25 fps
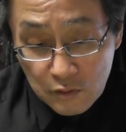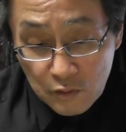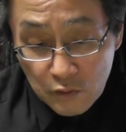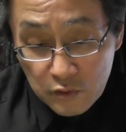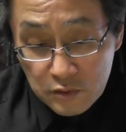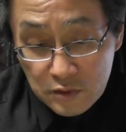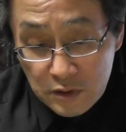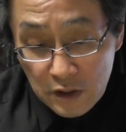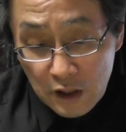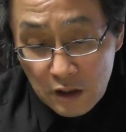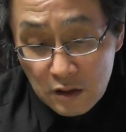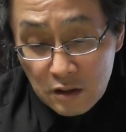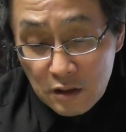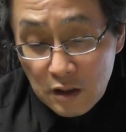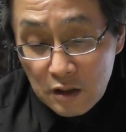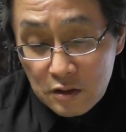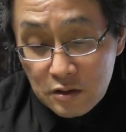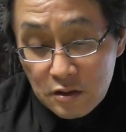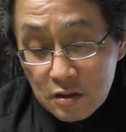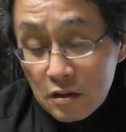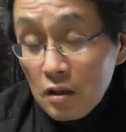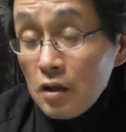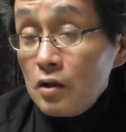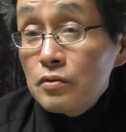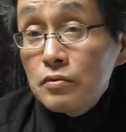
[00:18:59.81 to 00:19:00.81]
五千家
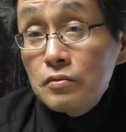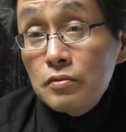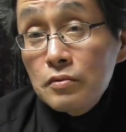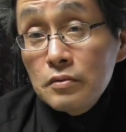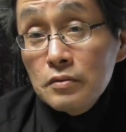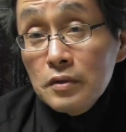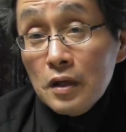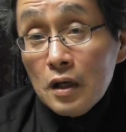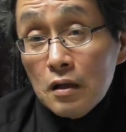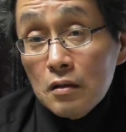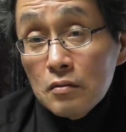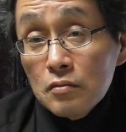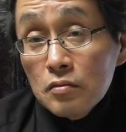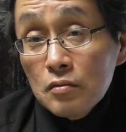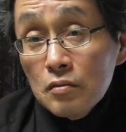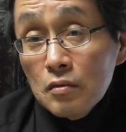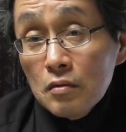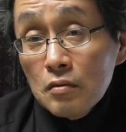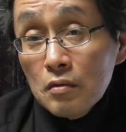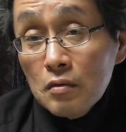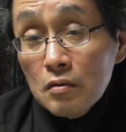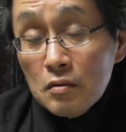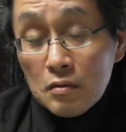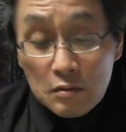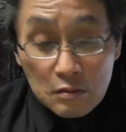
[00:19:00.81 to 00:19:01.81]
次第というね、そ
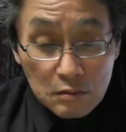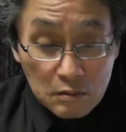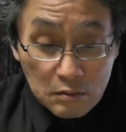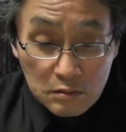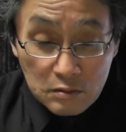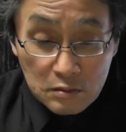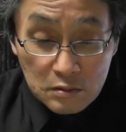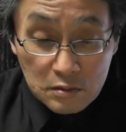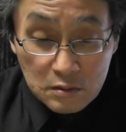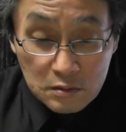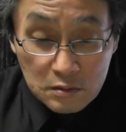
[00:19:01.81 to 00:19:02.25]
の、